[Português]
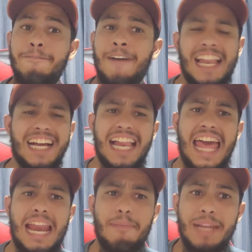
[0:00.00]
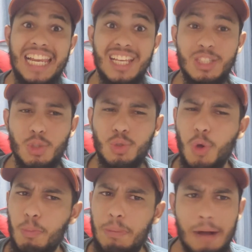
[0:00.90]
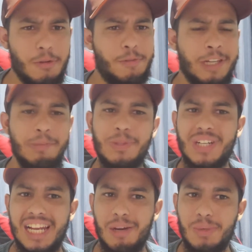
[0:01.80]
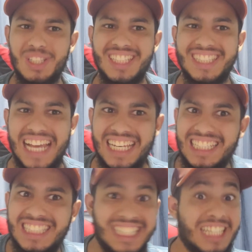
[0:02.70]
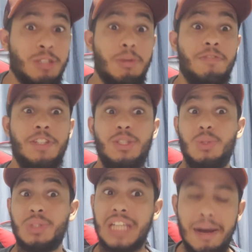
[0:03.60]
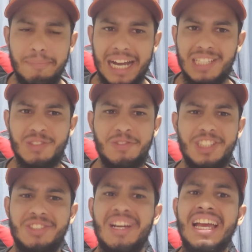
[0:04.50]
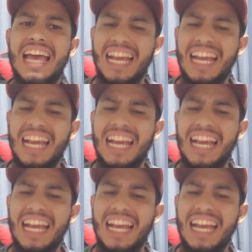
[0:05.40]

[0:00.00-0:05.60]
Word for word: Fala galera, beleza? Eu sou o Pablo Felipe do canal Bruto Sincero e sejam bem-vindos a mais um vídeo.